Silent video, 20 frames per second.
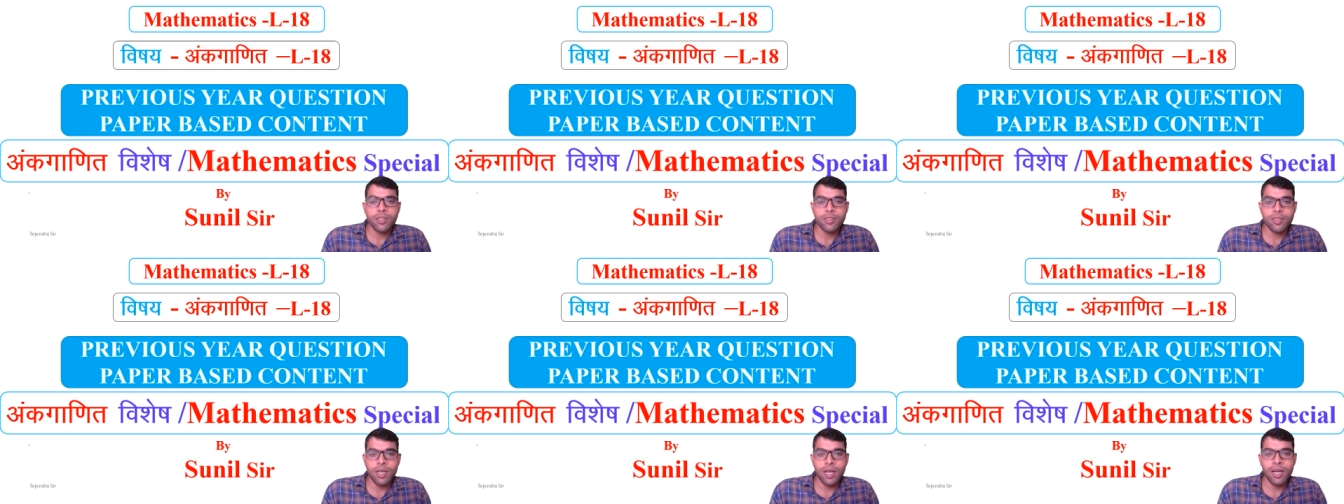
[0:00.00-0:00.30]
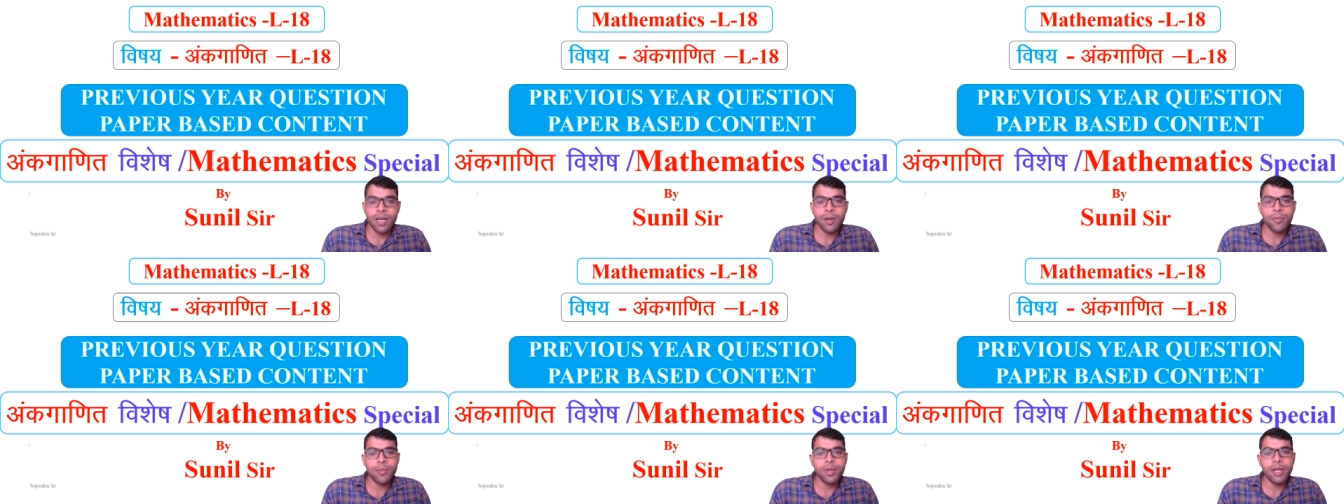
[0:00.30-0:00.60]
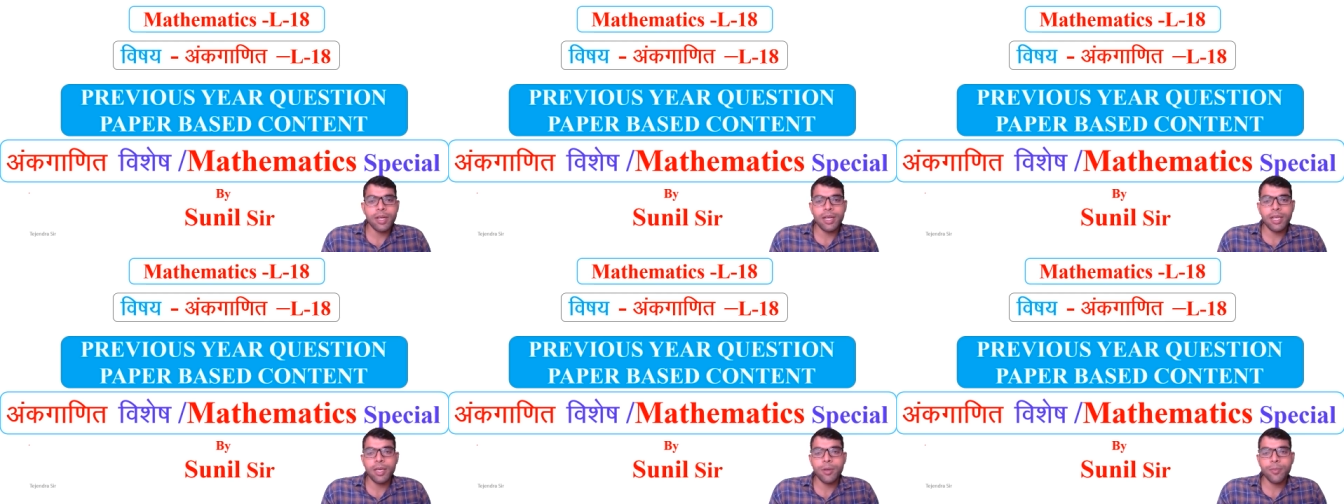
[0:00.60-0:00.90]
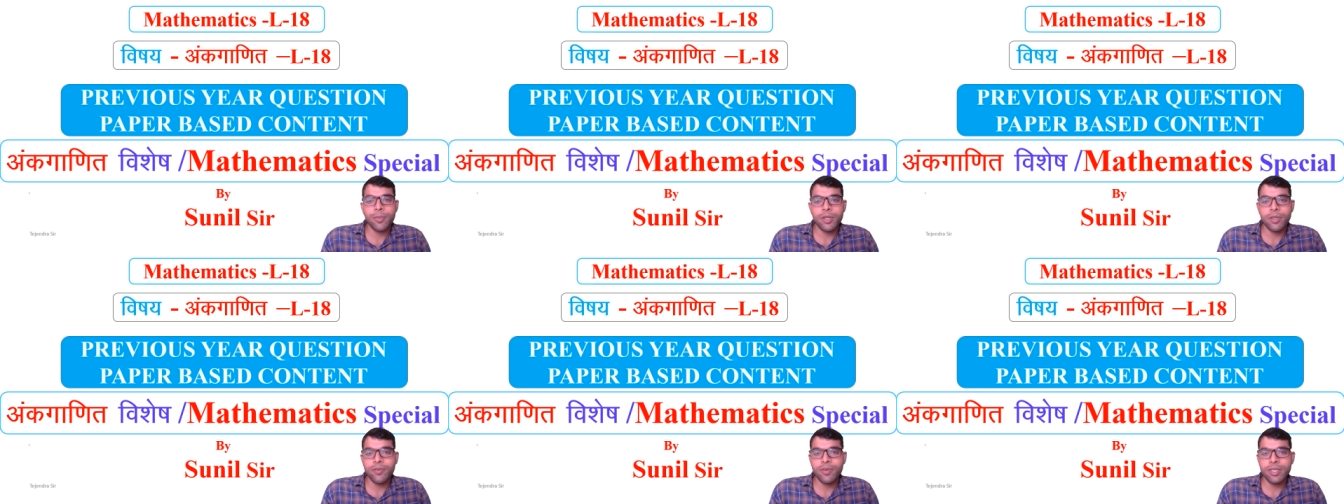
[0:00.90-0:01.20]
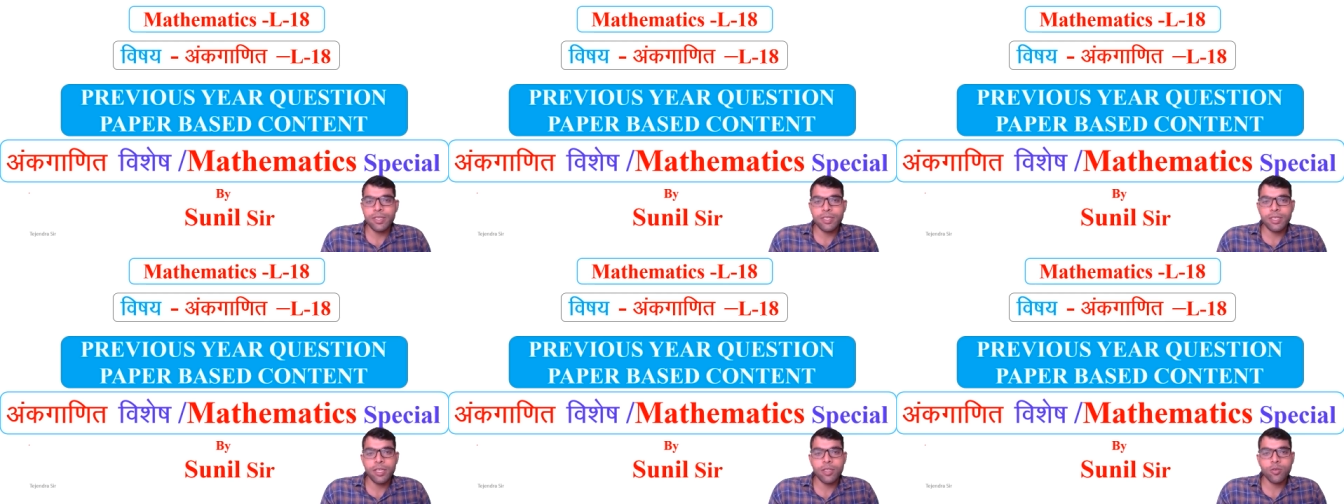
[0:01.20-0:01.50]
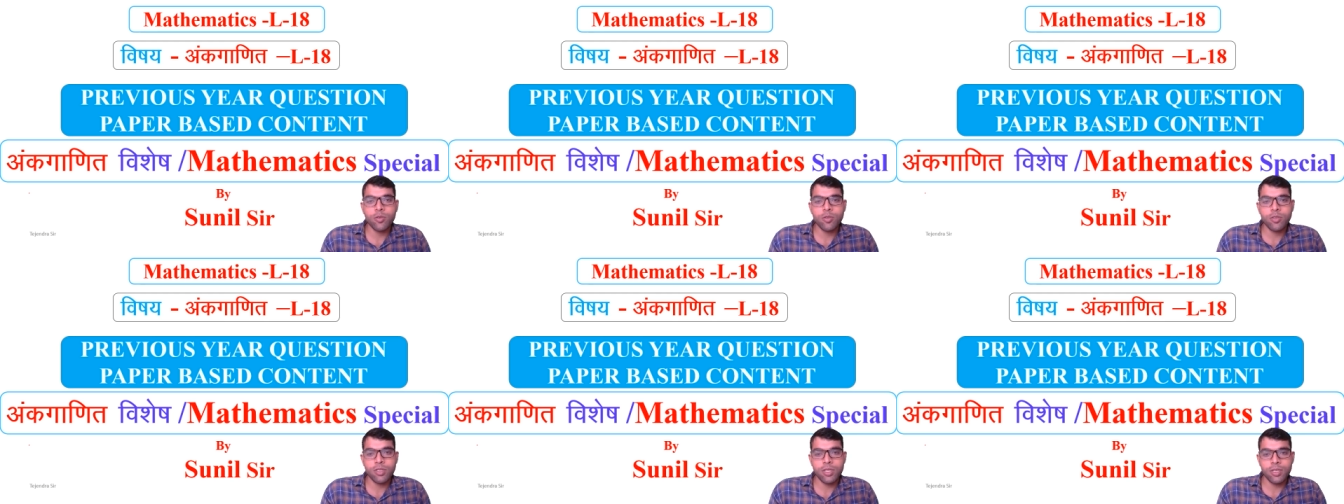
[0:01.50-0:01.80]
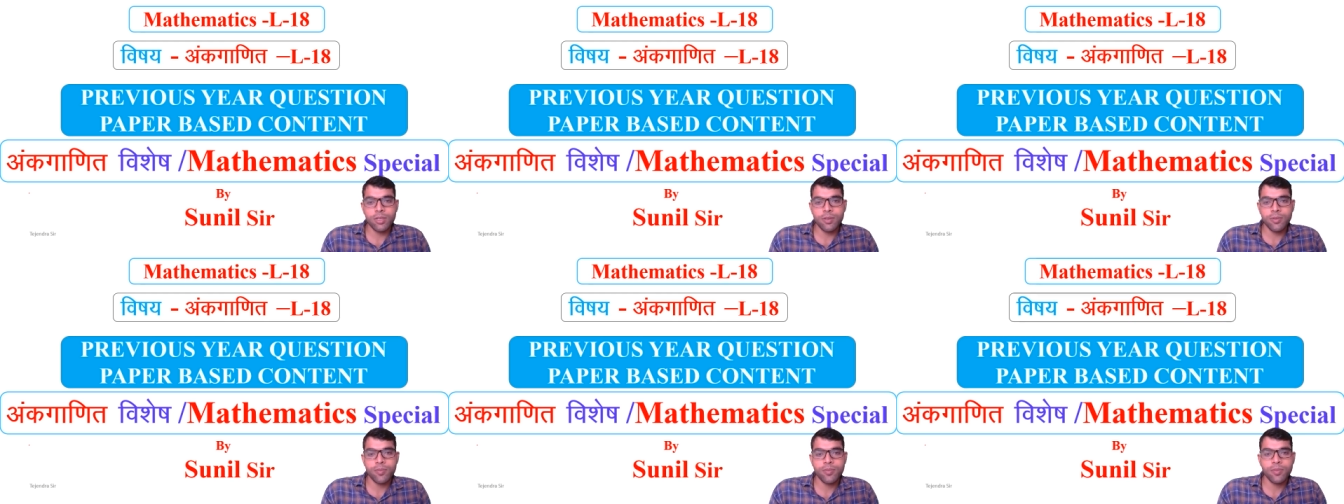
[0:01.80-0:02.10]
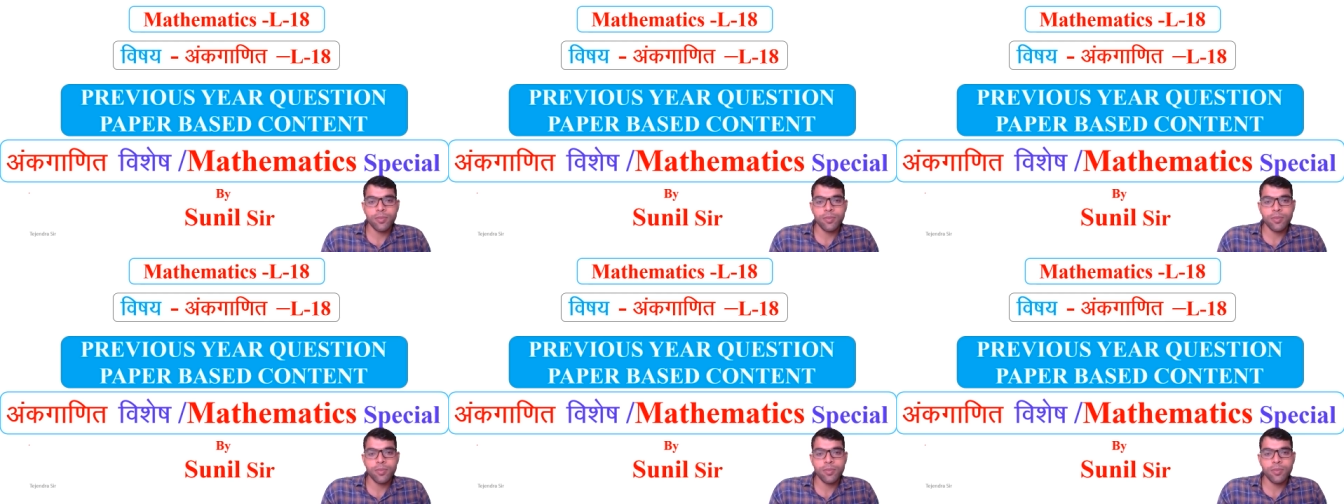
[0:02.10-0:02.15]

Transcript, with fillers: जहां हम कर रहे हैं प्रीवियस ईयर क्वेश्चन